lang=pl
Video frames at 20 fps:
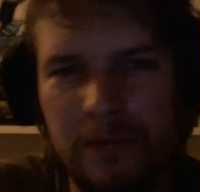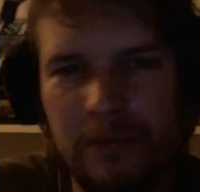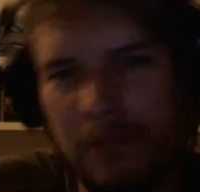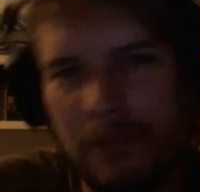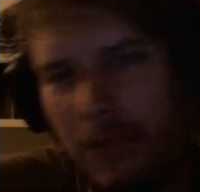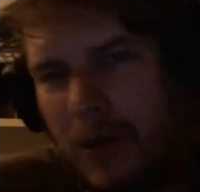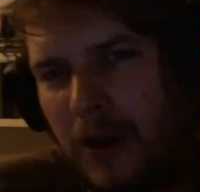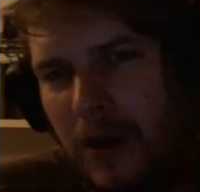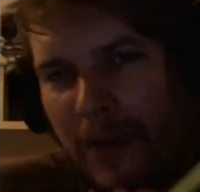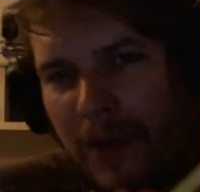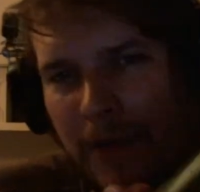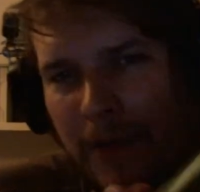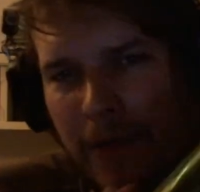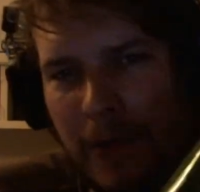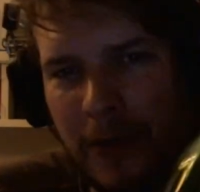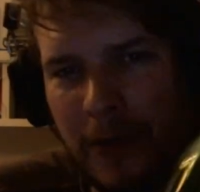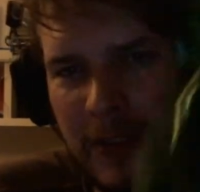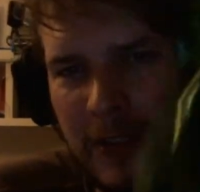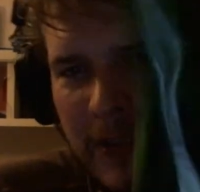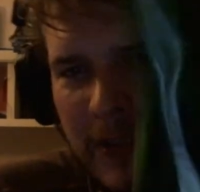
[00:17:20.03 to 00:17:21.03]
Mogę wam go
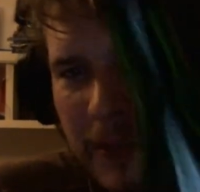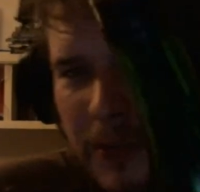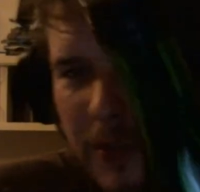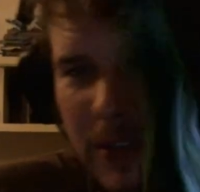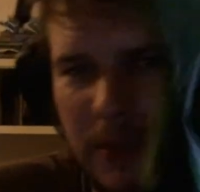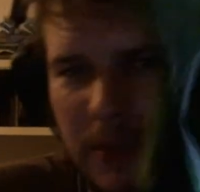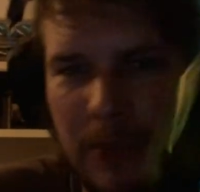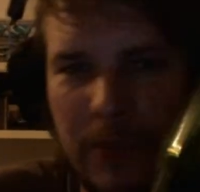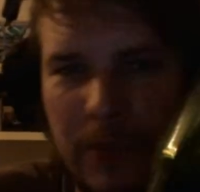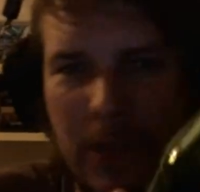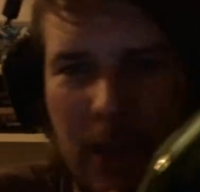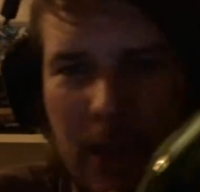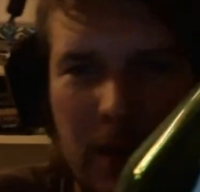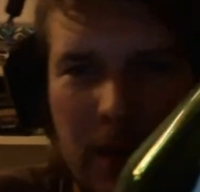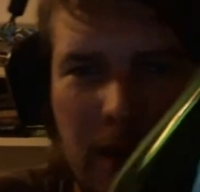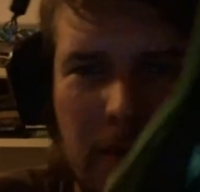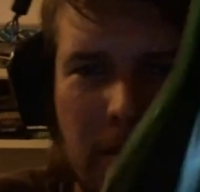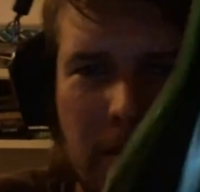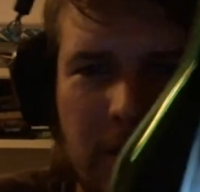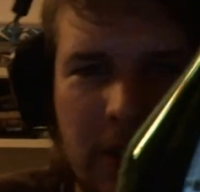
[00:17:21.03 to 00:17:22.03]
udostępnić, czemu nie?
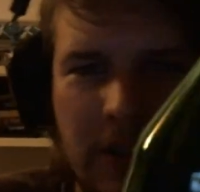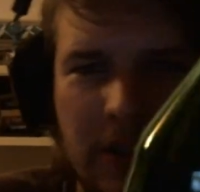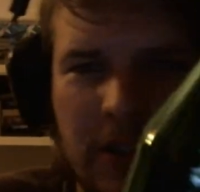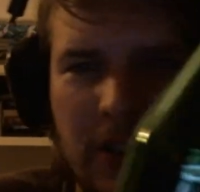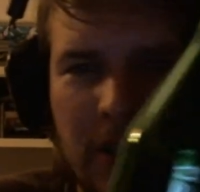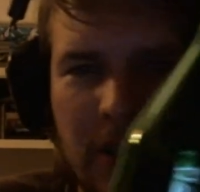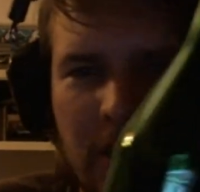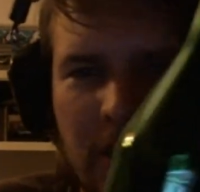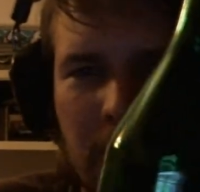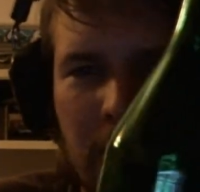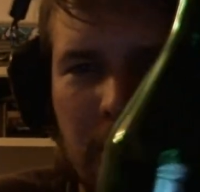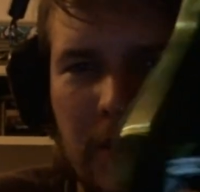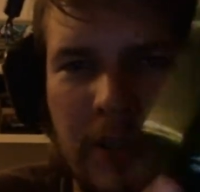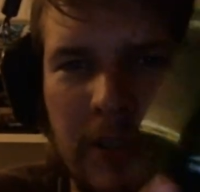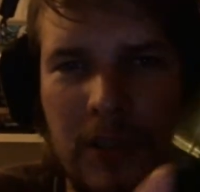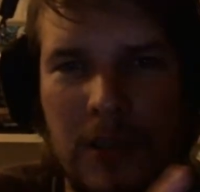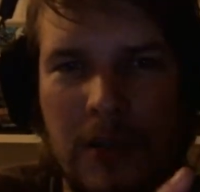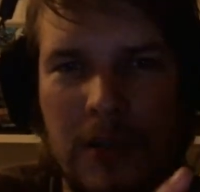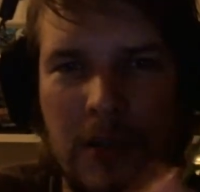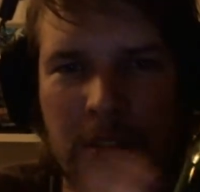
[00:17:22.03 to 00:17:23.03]
Jakbyście chcieli sami
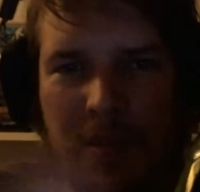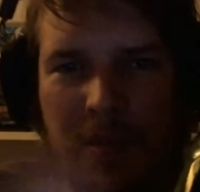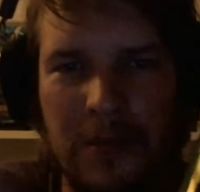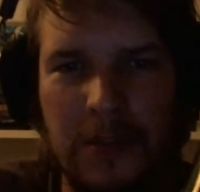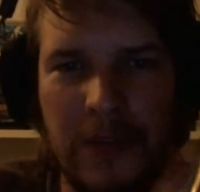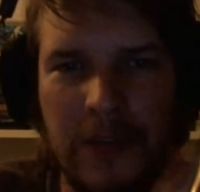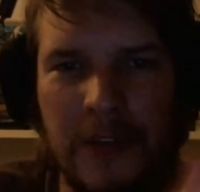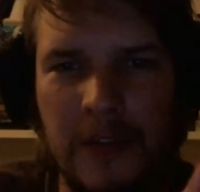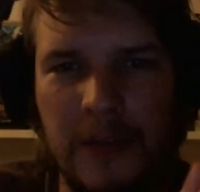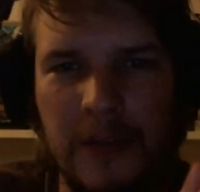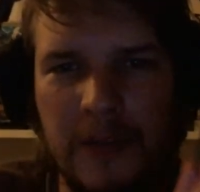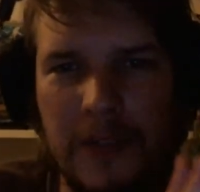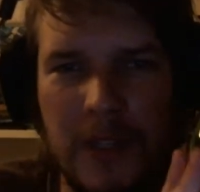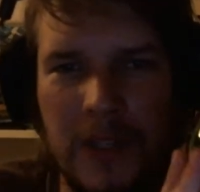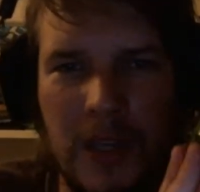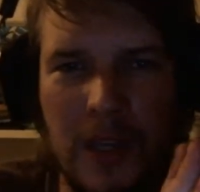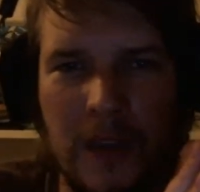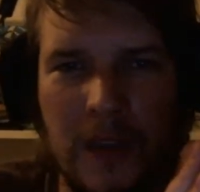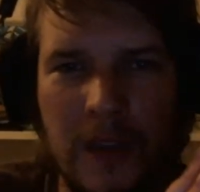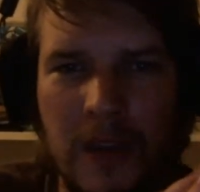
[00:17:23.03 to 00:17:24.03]
butelkować i mieć fajną
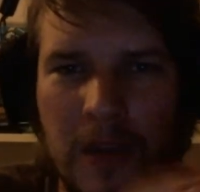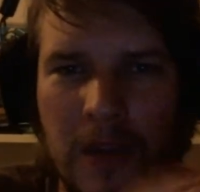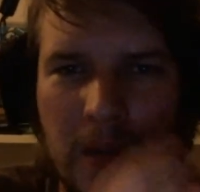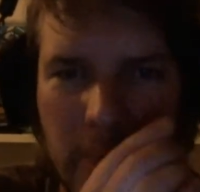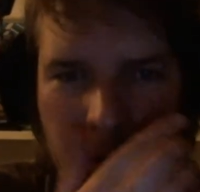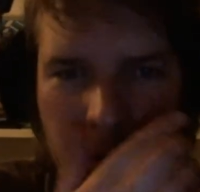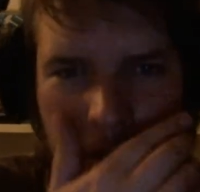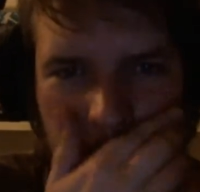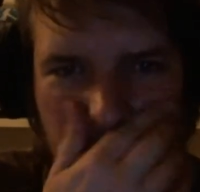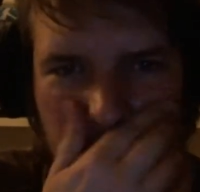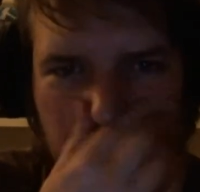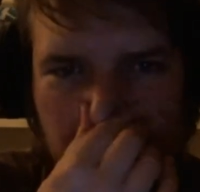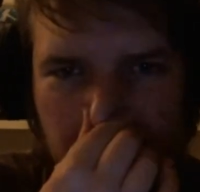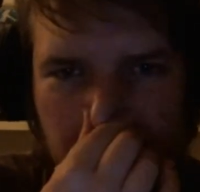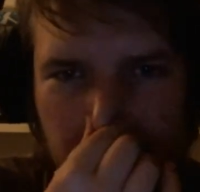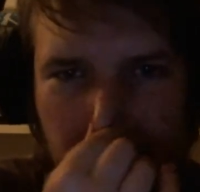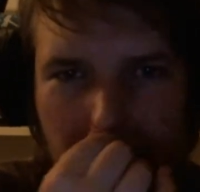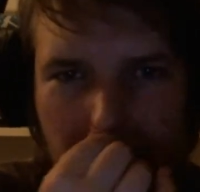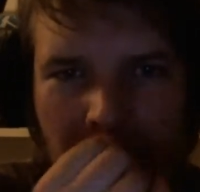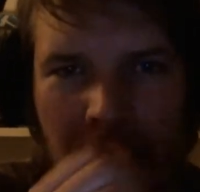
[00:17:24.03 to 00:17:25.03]
etykietę, proszę bardzo.